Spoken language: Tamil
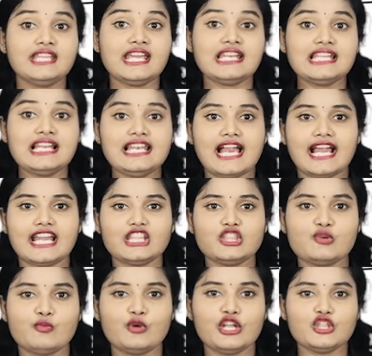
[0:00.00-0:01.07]
தேர்தல்
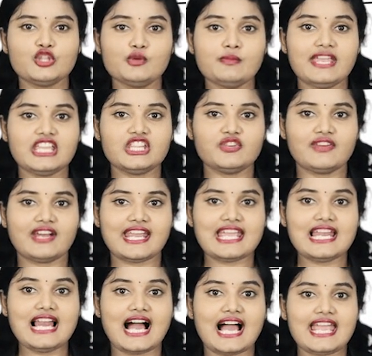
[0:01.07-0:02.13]
நடந்து முடிந்தும்
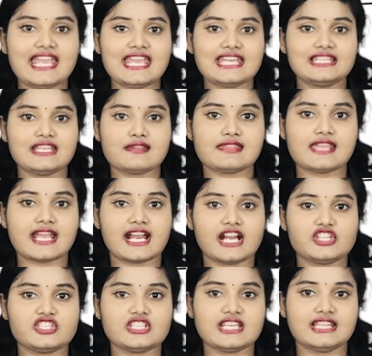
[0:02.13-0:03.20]
இதுவரையில் ஐக்கிய தேசிய
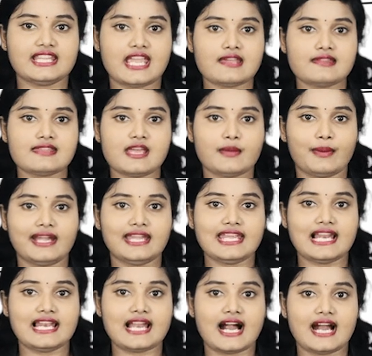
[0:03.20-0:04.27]
கட்சியின் தேசிய
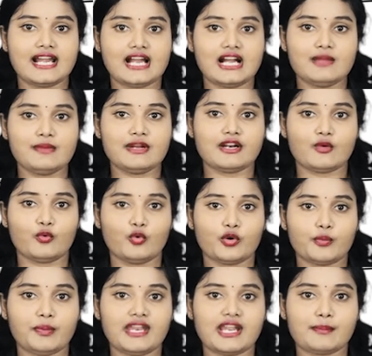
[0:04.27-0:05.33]
பட்டியல் நாடாளுமன்ற
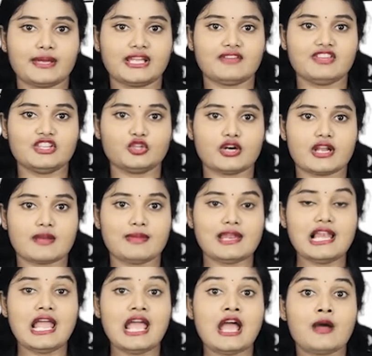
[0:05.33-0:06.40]
உறுப்பினர் பதவி
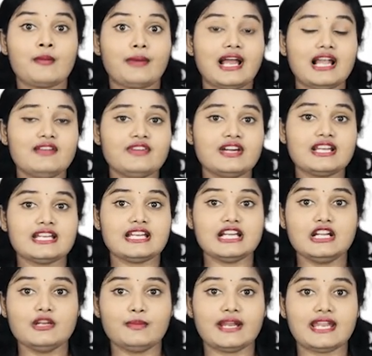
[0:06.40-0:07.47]
தொடர்பில் பல்வேறு
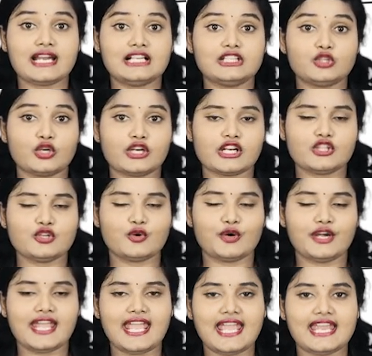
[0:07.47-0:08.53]
இழுபறிகள் தொடர்ந்து
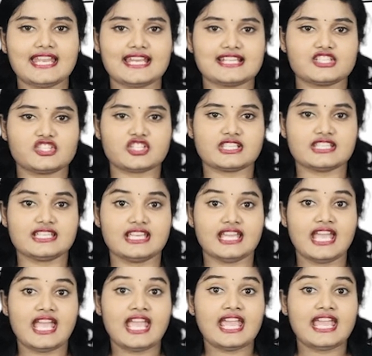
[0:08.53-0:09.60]
கொண்டே இருக்கின்றது
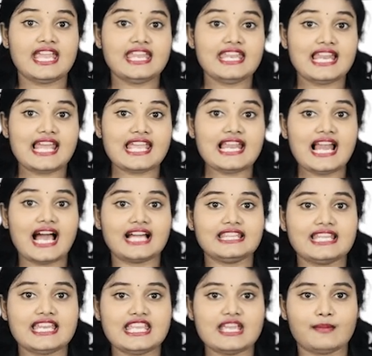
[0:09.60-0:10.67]
இந்நிலையில்
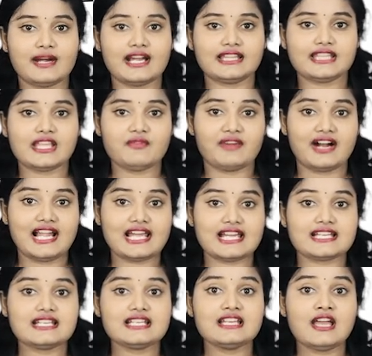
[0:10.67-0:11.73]
அந்த நியமனத்தை
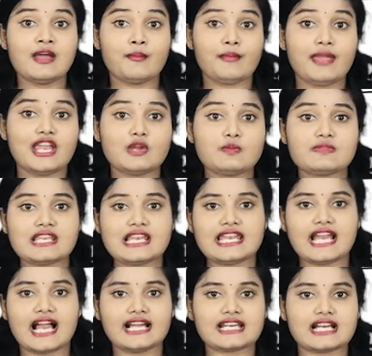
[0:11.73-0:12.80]
வழங்க மேலும் சில
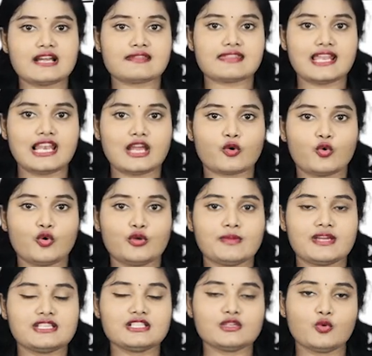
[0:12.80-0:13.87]
நாட்கள் செல்லக்கூடும்
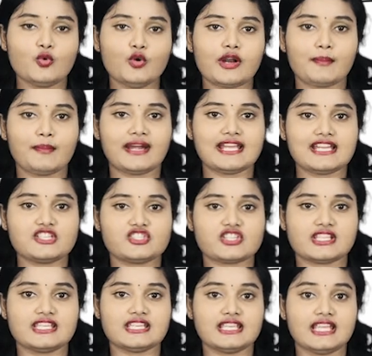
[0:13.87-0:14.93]
என்று
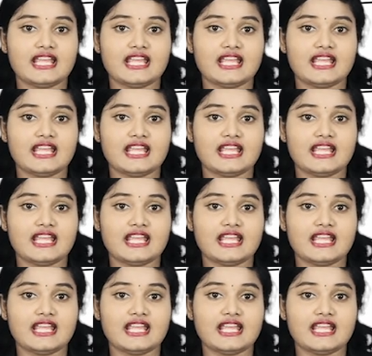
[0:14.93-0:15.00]
கூறப்படுகின்றது